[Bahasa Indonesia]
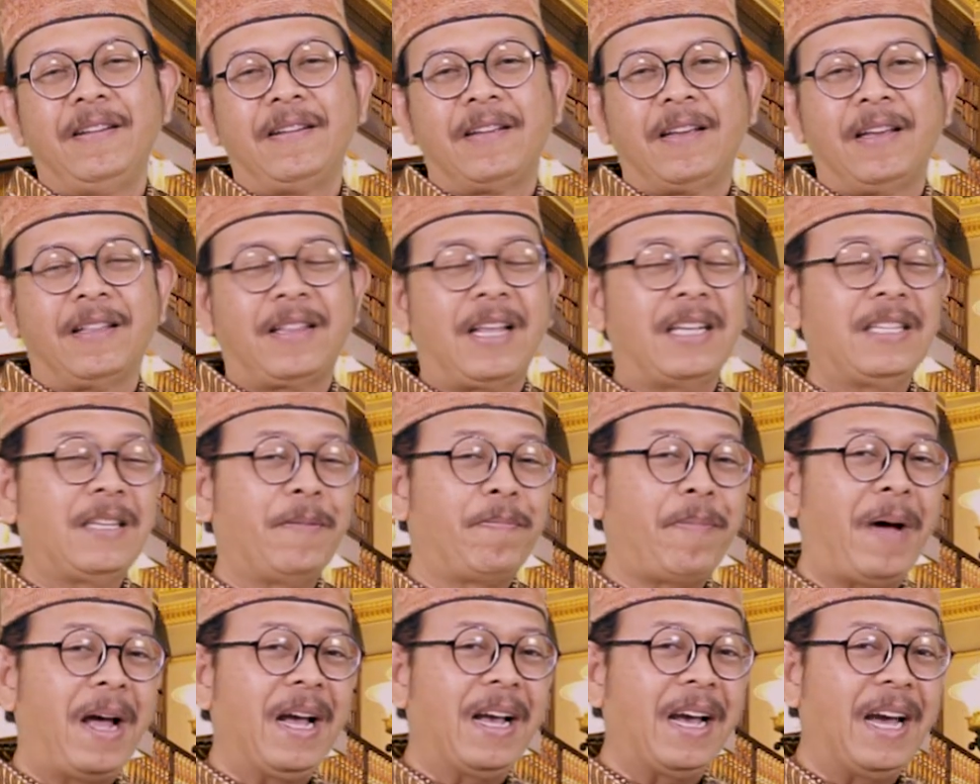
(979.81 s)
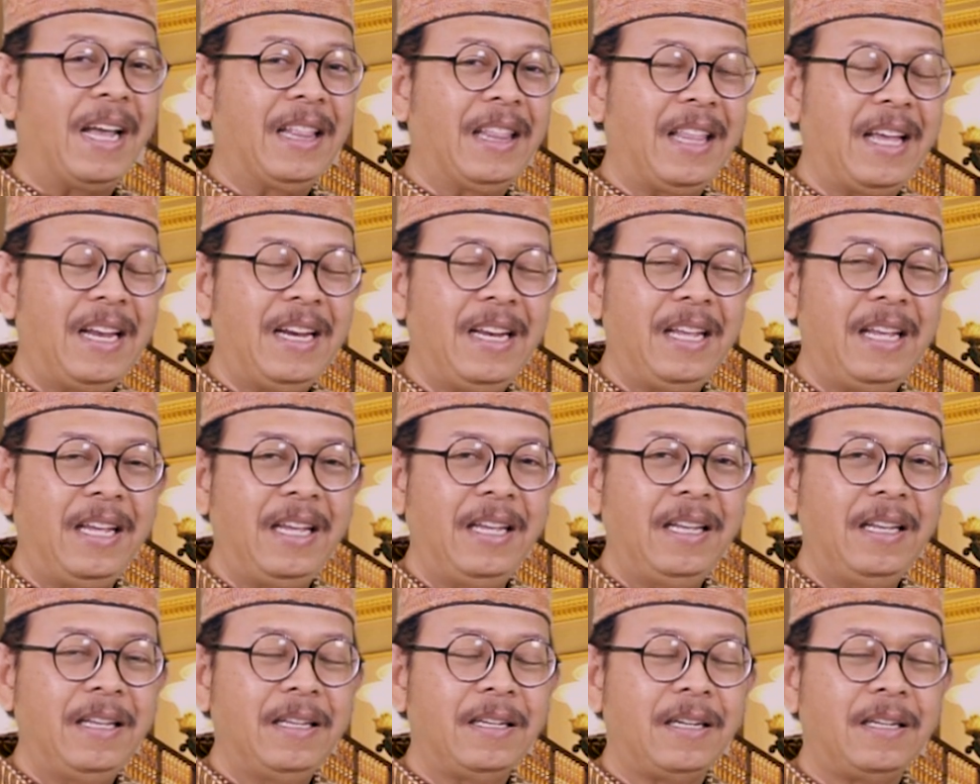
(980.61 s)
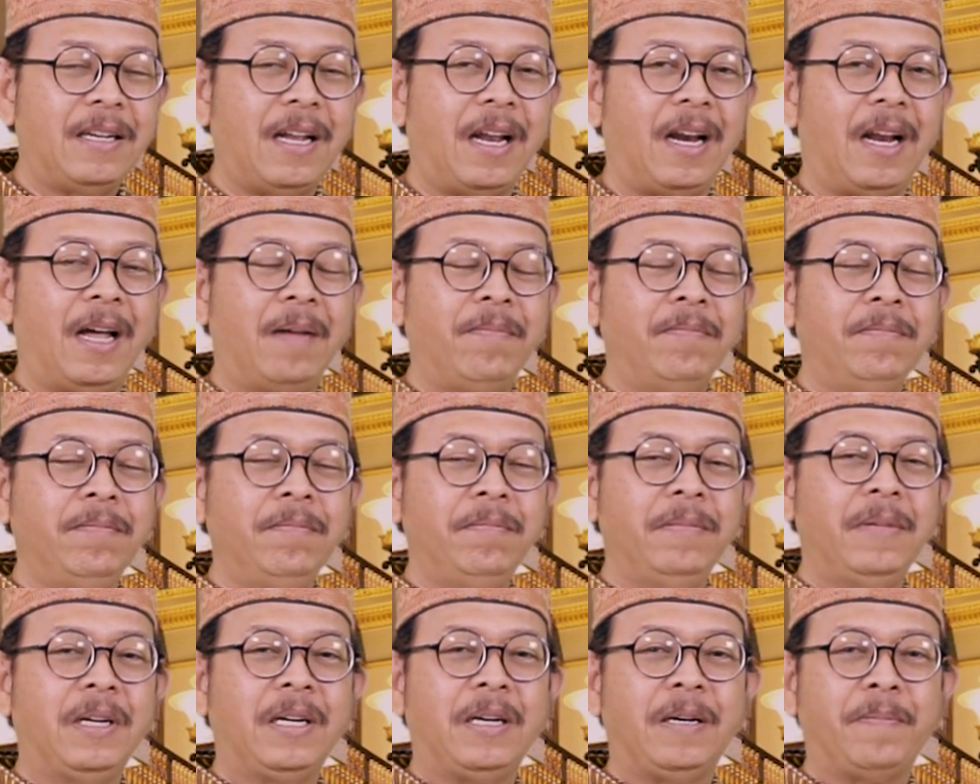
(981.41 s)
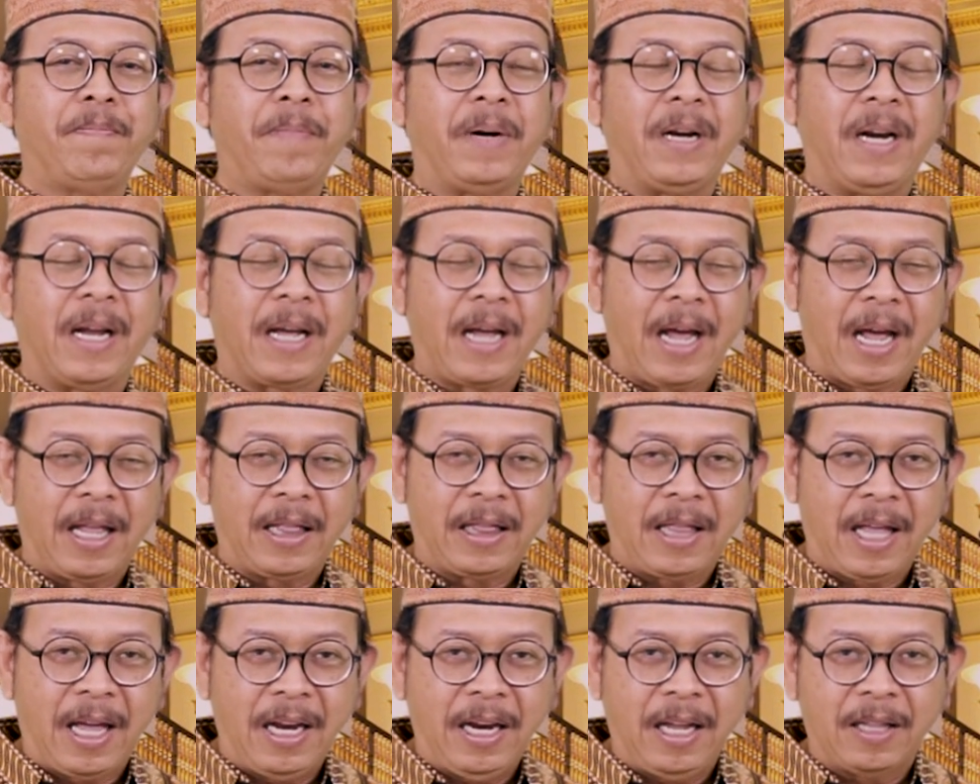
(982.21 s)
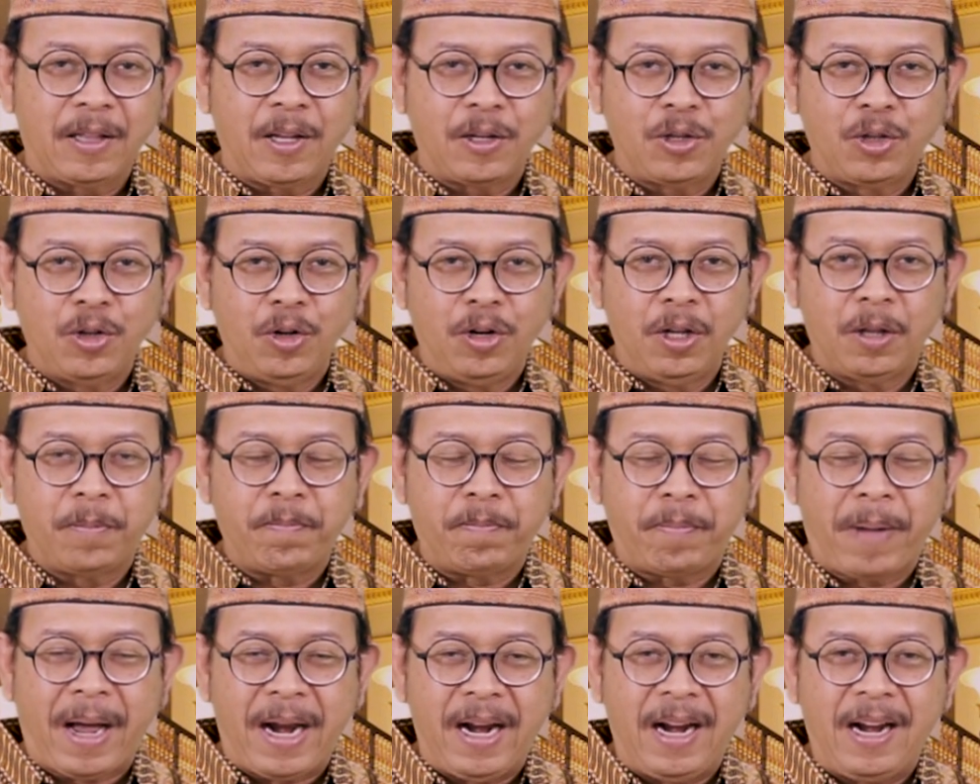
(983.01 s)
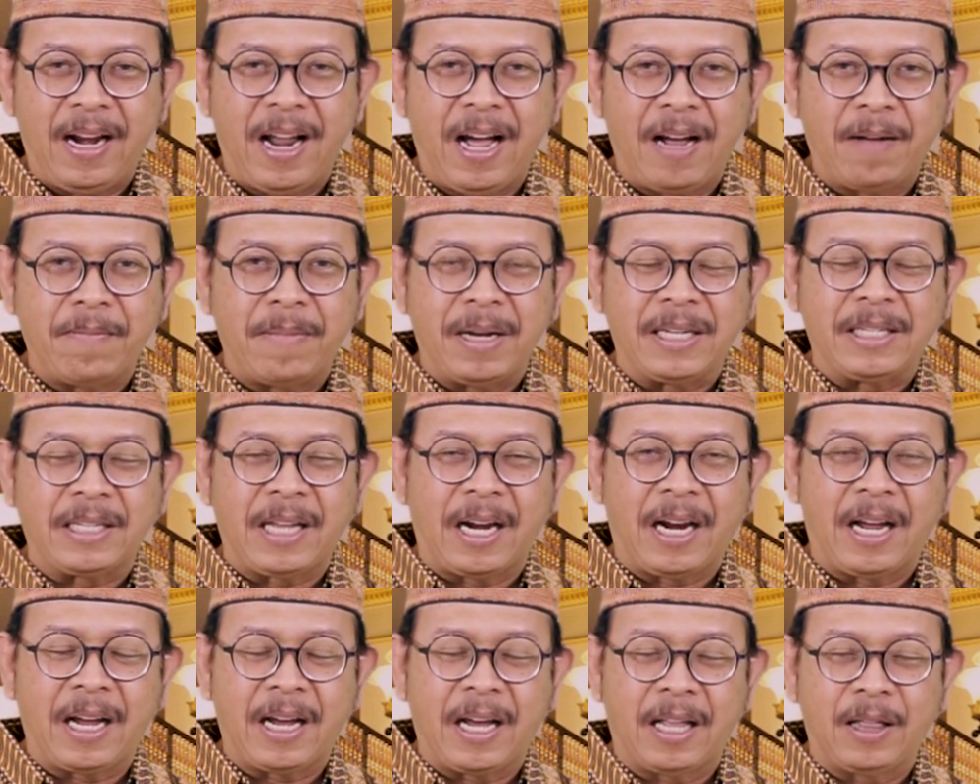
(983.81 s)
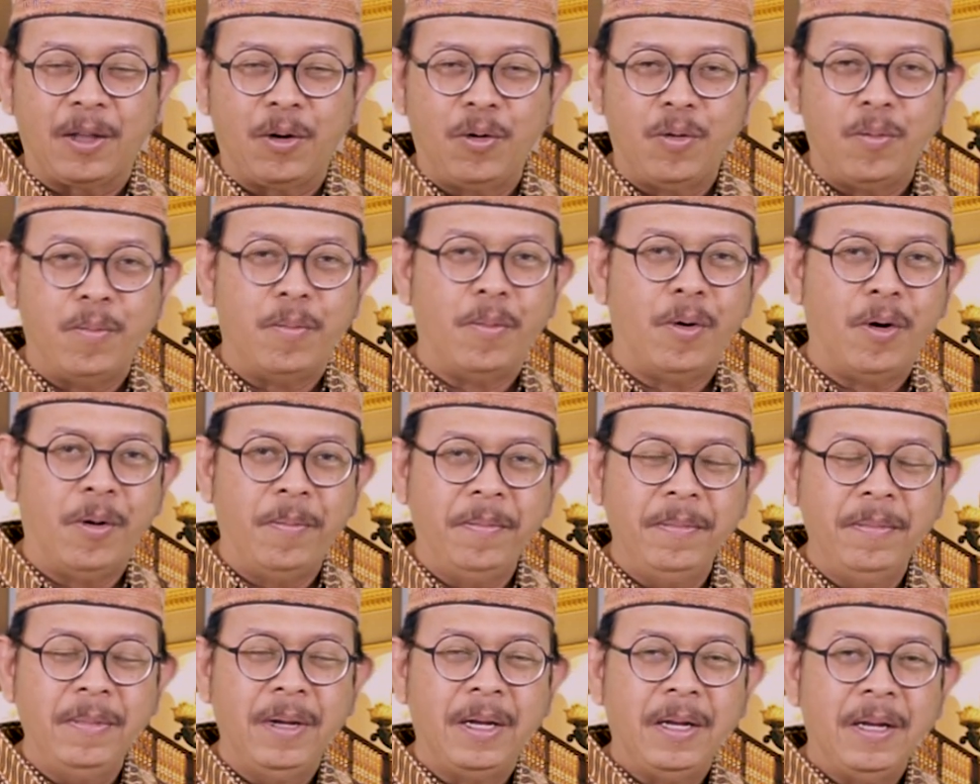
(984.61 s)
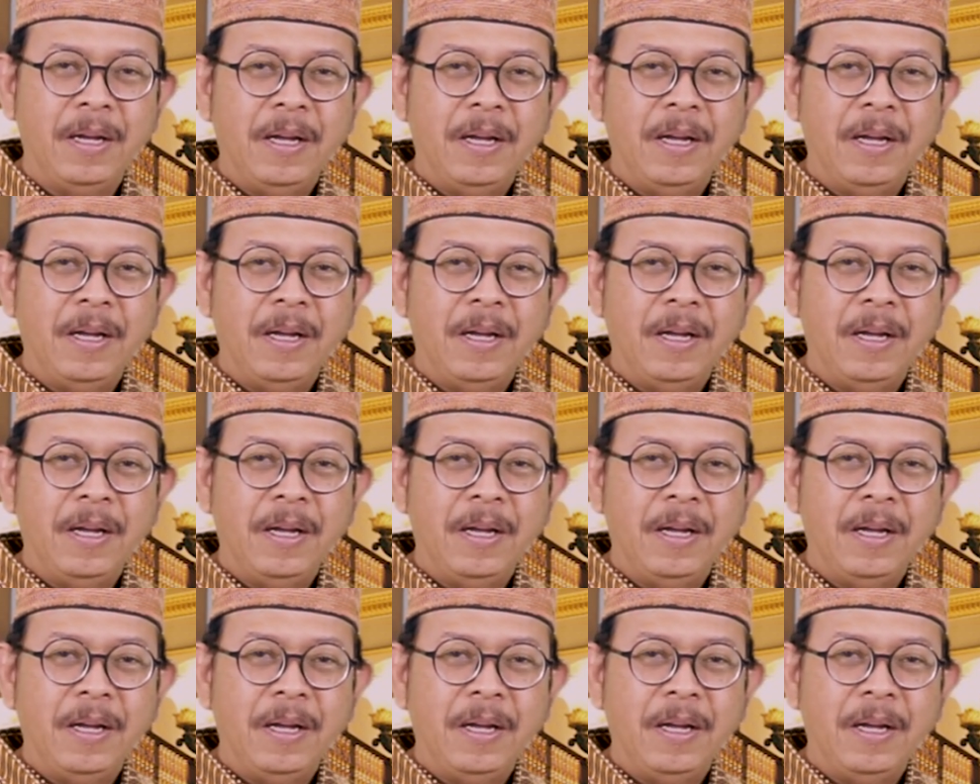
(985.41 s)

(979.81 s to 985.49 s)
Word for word: Kita sepakat tadi dalam e, pendekatan atau sudut pandang masyarakat umum